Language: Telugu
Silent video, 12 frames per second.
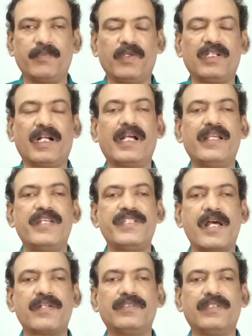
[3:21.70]
అద్భుతంగా
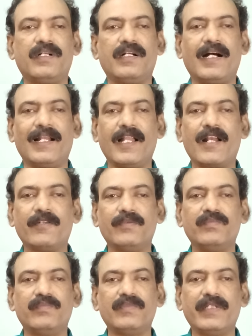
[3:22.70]
చేశారు అల్లర్లు
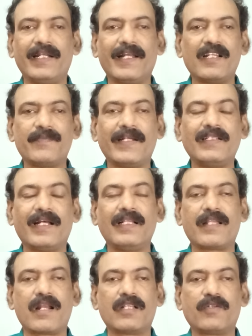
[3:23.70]
ఎన్నికల
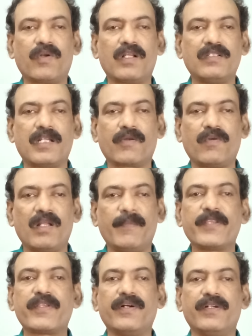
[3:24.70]
ఫలితాల తర్వాత గొడవలు జరగకుండా
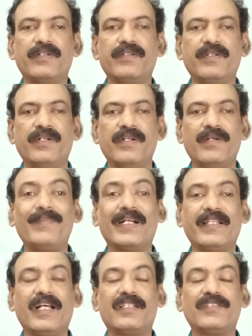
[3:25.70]
మాత్రం
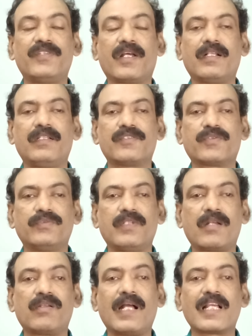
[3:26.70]
పెద్ద ఎత్తున చర్యలు
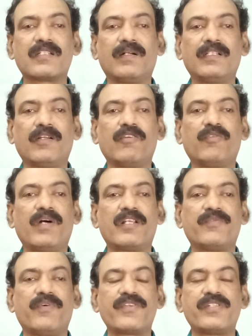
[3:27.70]
తీసుకుంటున్నారు రాష్ట్రం అంతా వన్
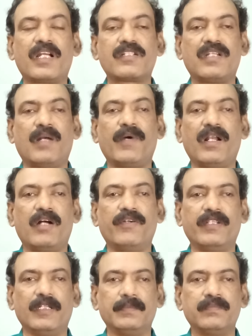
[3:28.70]
ఫార్టీ ఫోర్ సెక్షన్ అమల్లో
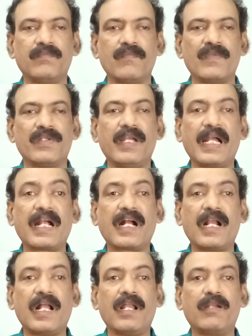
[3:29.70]
ఉంది
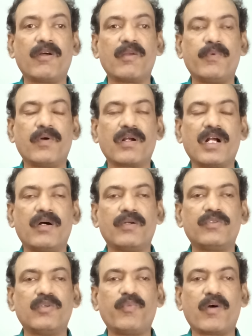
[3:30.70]
ఎక్కడ నలుగురు పోగ్
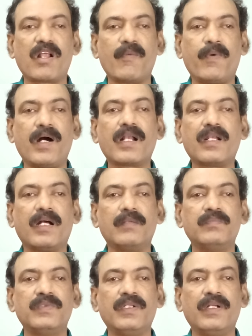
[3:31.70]
కావద్దు పొరపాటున
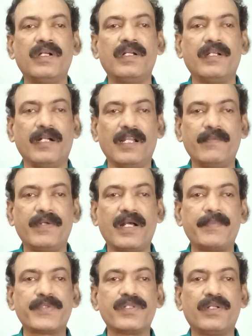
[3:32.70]
టీడీపీ
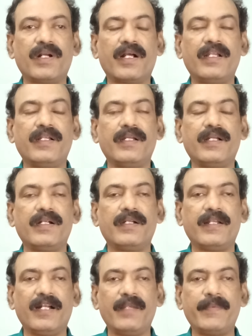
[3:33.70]
ఆఫీసుల్లో కానీ
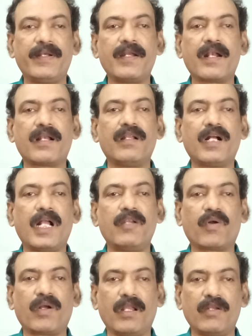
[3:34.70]
టీడీపీ టెంట్లో
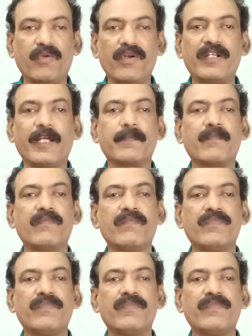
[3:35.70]
కానీ ఒక నలుగురు ఉంటే